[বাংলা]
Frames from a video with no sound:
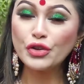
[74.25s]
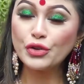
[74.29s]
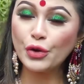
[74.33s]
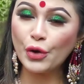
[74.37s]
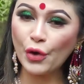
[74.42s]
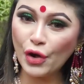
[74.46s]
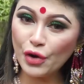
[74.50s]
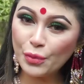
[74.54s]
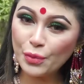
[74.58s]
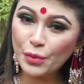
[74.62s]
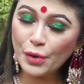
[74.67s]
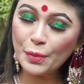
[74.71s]

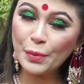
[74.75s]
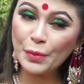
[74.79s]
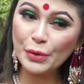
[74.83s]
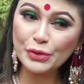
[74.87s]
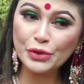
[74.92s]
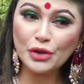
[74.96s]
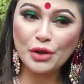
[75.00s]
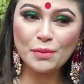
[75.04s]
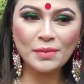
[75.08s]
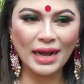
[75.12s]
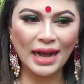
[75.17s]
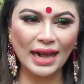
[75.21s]

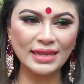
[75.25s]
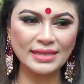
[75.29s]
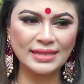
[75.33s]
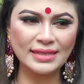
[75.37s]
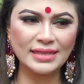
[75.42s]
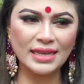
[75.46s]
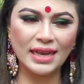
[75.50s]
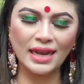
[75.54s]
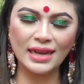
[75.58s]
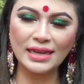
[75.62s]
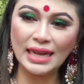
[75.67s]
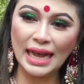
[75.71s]
সর্বপ্রথম কাজ
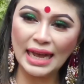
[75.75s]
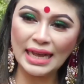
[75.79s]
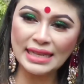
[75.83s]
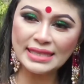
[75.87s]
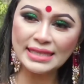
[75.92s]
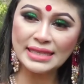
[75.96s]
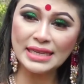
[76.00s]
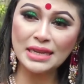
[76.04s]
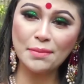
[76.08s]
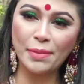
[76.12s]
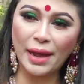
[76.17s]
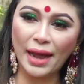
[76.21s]
দেয়া
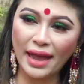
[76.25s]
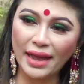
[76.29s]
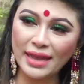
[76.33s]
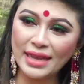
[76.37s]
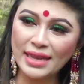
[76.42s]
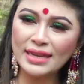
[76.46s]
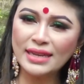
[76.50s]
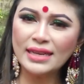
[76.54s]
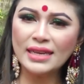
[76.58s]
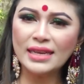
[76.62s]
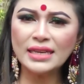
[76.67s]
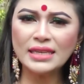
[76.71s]
কাজের
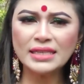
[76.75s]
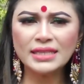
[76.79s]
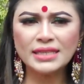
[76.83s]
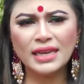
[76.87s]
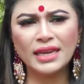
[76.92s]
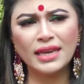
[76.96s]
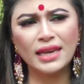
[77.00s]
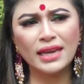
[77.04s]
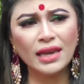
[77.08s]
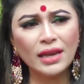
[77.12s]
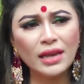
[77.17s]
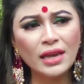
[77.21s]
বাহিরে
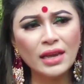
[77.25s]
সে